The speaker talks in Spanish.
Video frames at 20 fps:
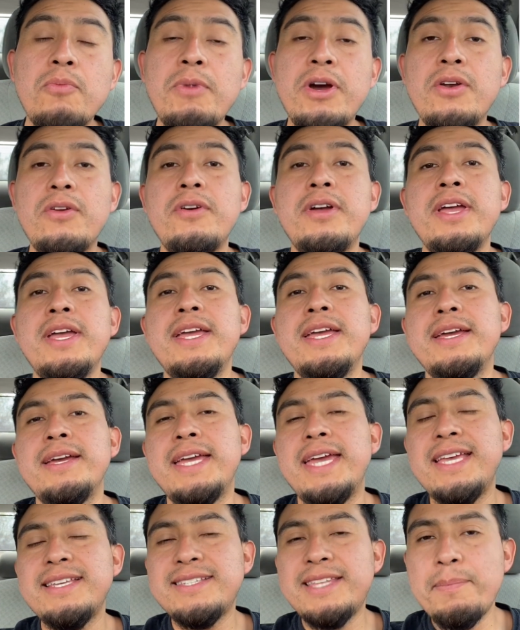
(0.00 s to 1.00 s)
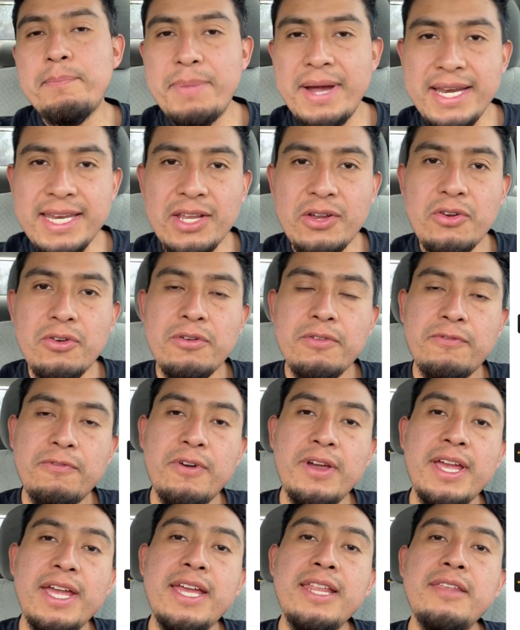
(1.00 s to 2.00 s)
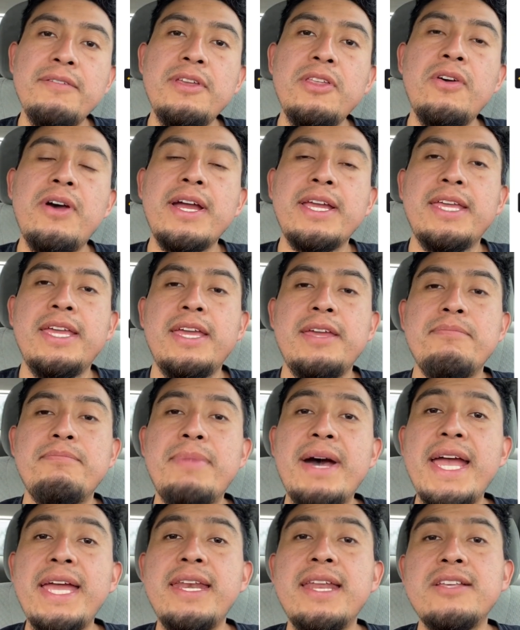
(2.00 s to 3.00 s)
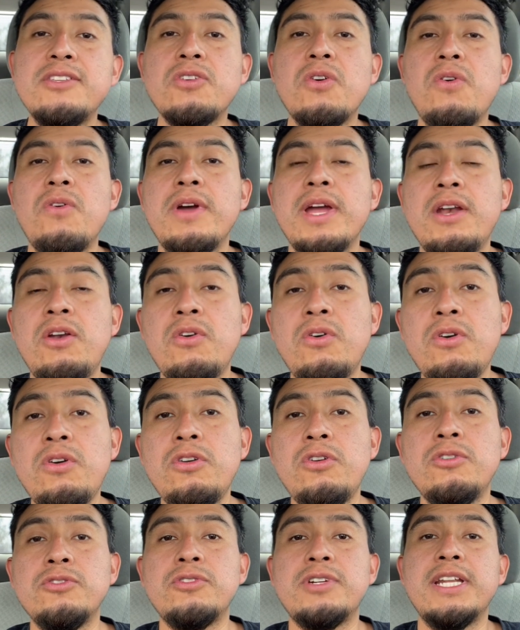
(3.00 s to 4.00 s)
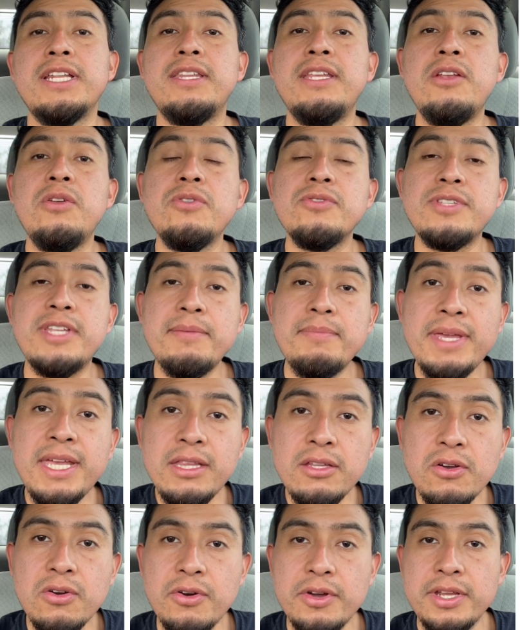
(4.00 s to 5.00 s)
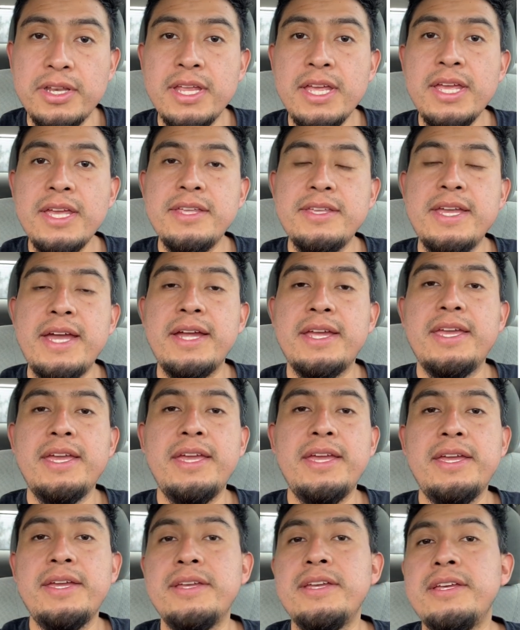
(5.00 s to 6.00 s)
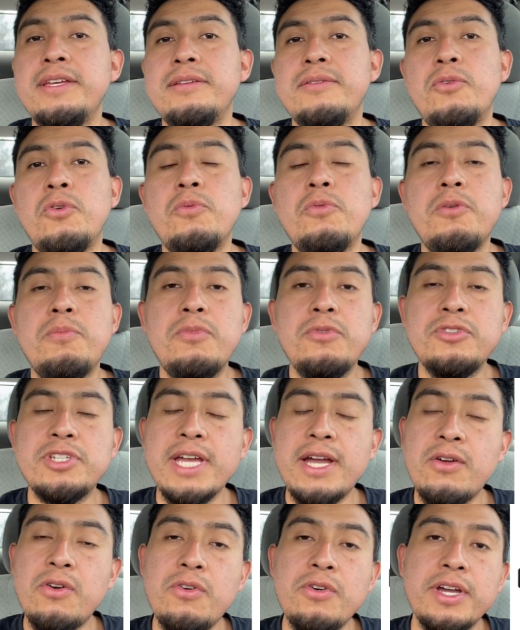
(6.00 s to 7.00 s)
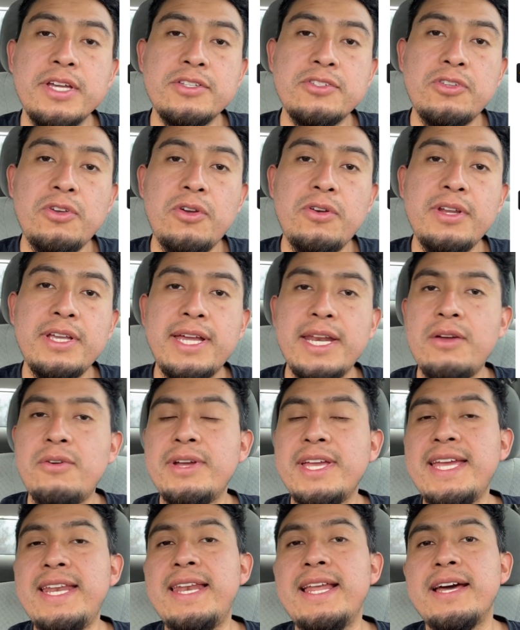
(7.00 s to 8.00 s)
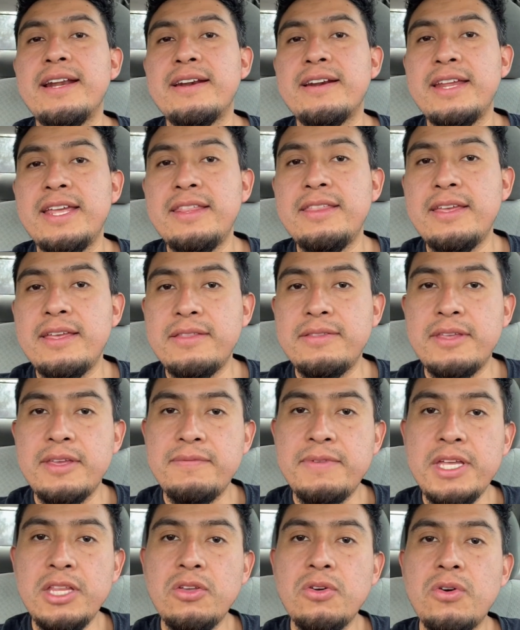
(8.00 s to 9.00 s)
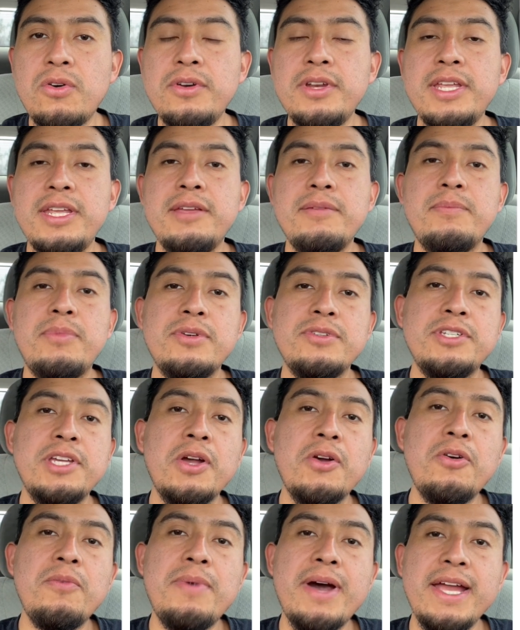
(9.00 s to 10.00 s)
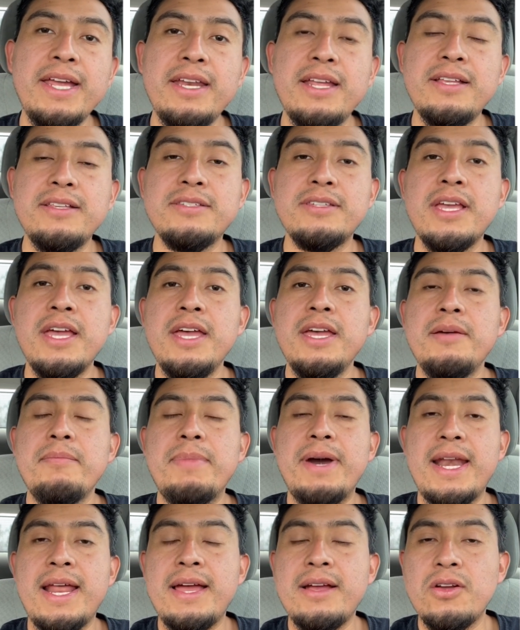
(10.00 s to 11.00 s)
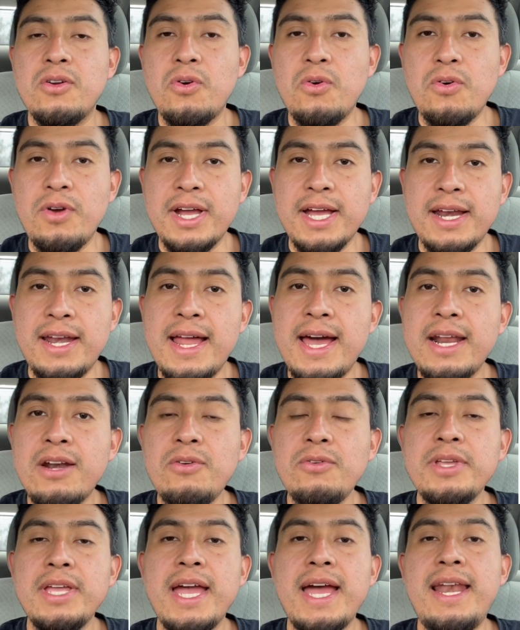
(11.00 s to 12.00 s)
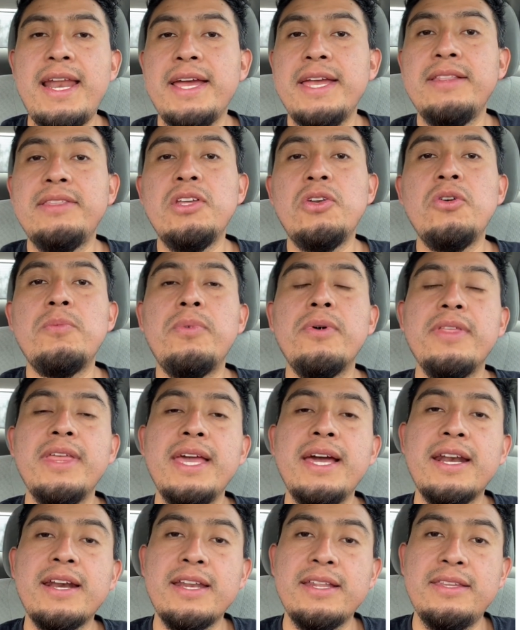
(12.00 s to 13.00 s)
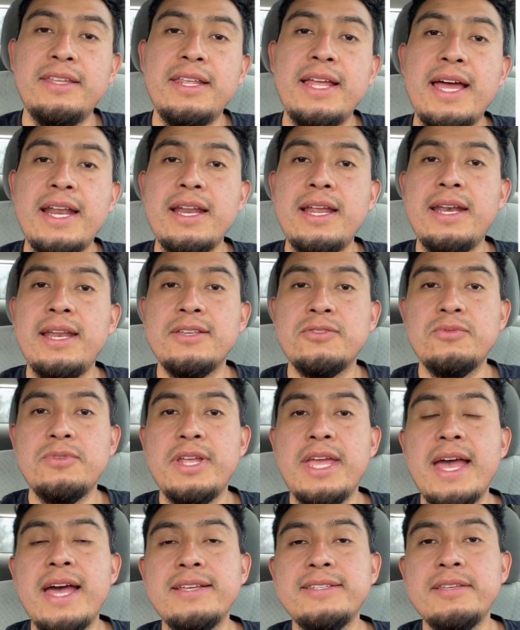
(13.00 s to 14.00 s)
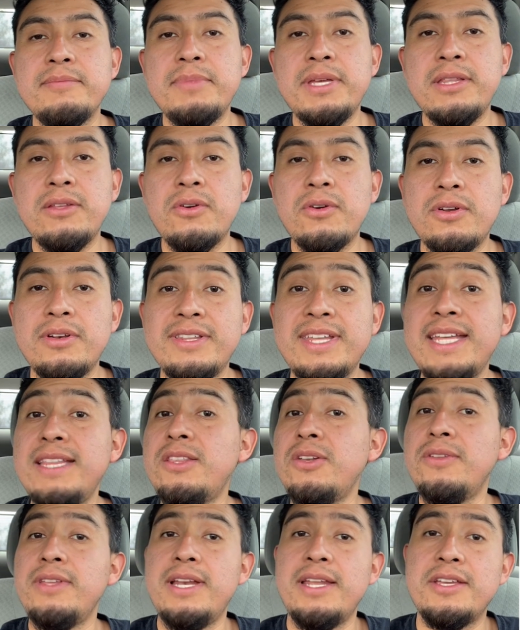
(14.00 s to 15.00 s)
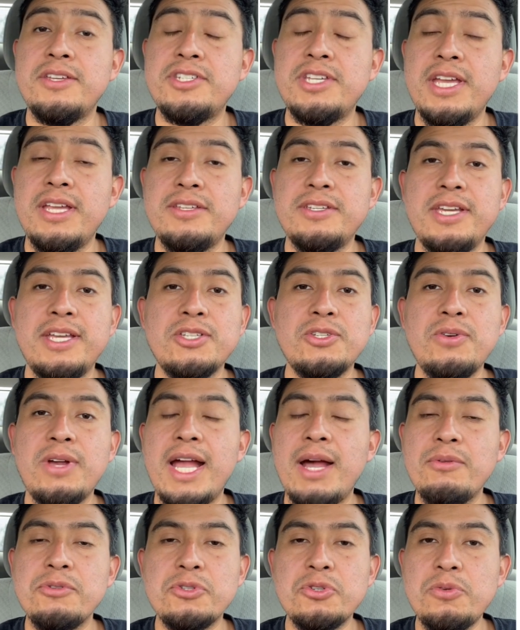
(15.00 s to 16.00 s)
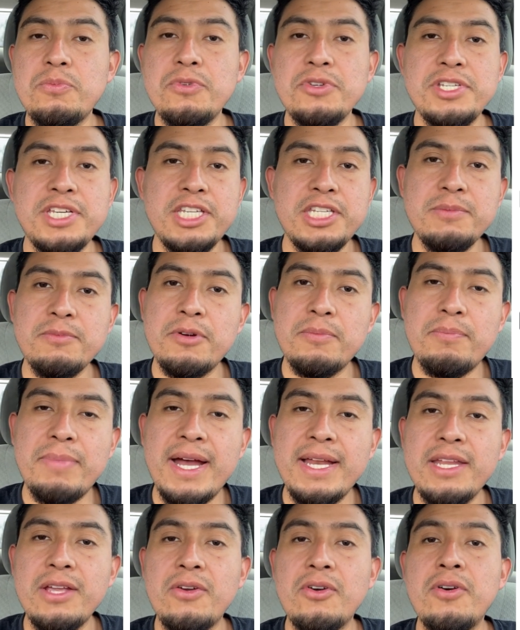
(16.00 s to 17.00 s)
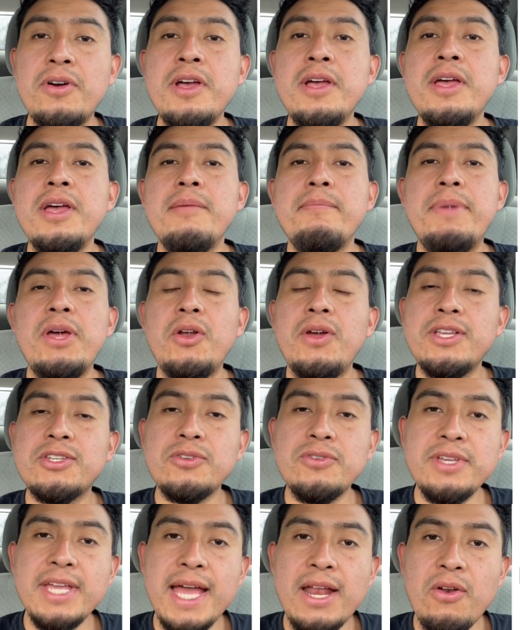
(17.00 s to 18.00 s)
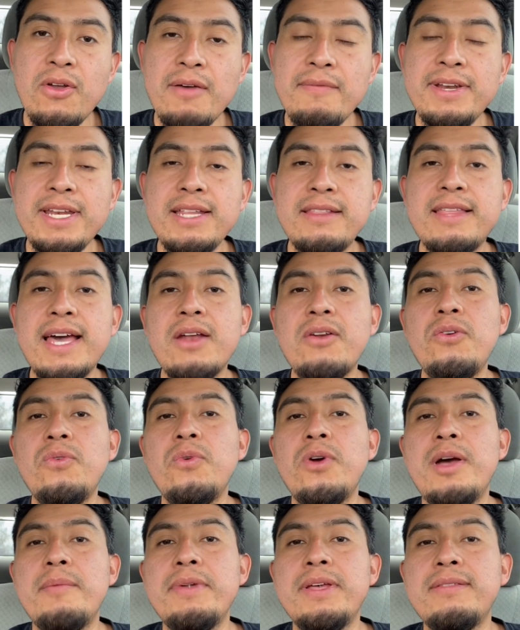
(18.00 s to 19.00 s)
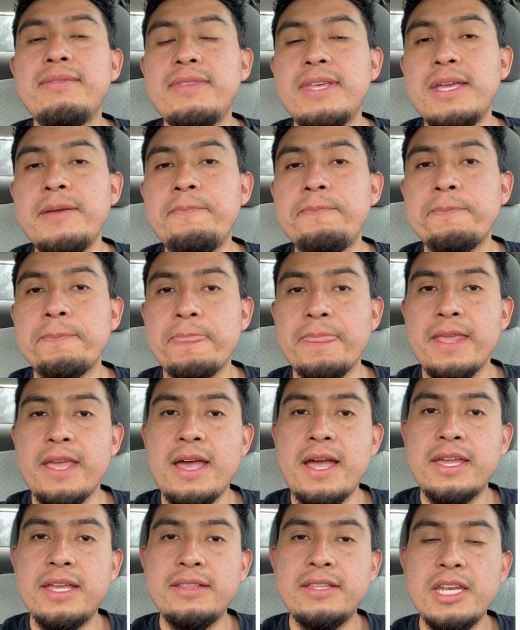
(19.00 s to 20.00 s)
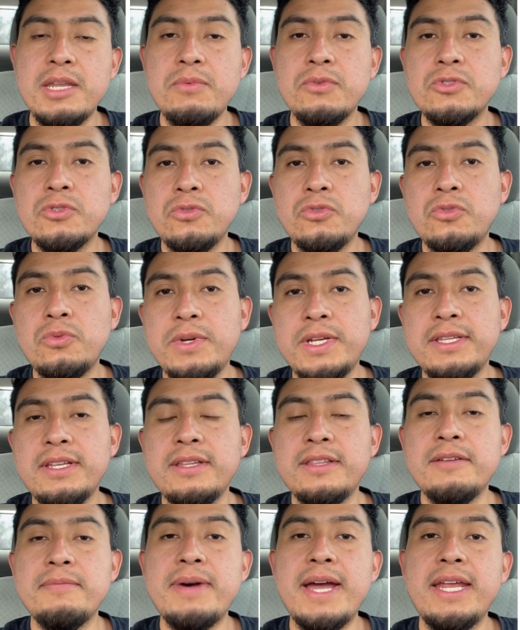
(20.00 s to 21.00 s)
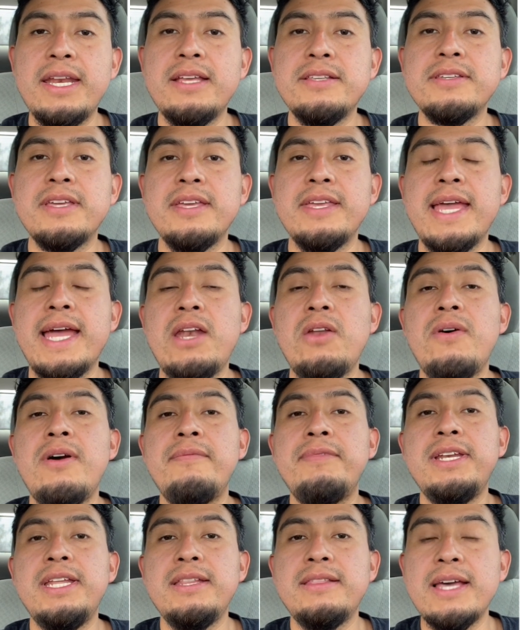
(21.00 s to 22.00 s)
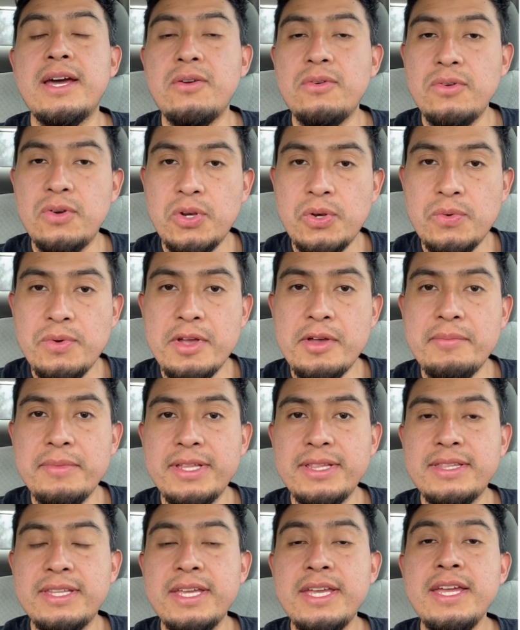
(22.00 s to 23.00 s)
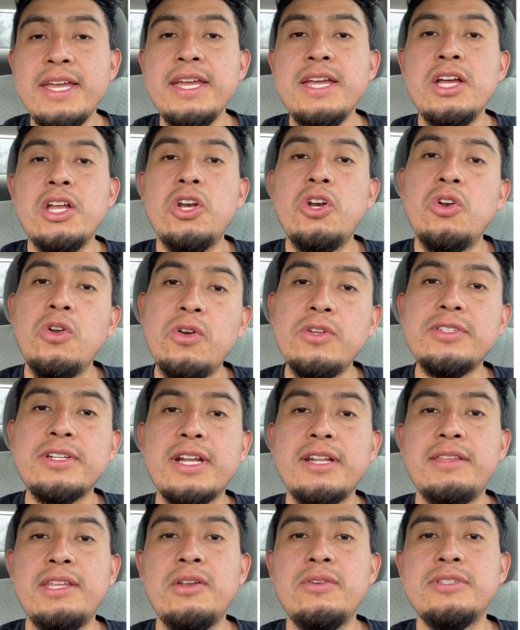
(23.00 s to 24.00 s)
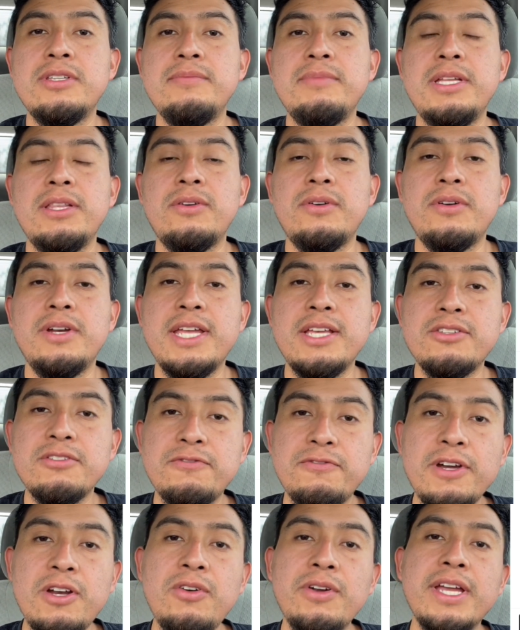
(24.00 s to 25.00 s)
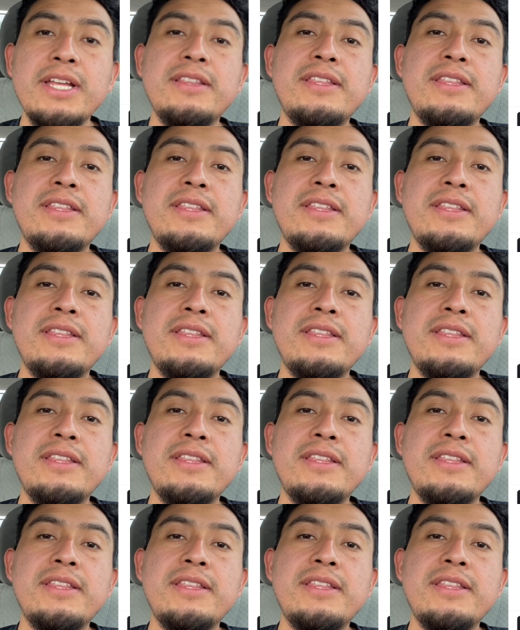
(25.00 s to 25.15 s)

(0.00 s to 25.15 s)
Bueno, este pánico fue debido a que Binance congeló los retiros de Bitcoin, ya que hubo mucha congestión, creo que en la red de Bitcoin y pues llegó Binance para congelarlo, ya la gente no podía retirar las unidades de Bitcoin dentro del exchange y eso causó muchísimo pánico, pero eso ya lo habilitaron nuevamente, eh, aquí tenemos un tweet de Binance que ya lo habilitaron nuevamente los retiros de Bitcoin. Eso fue lo que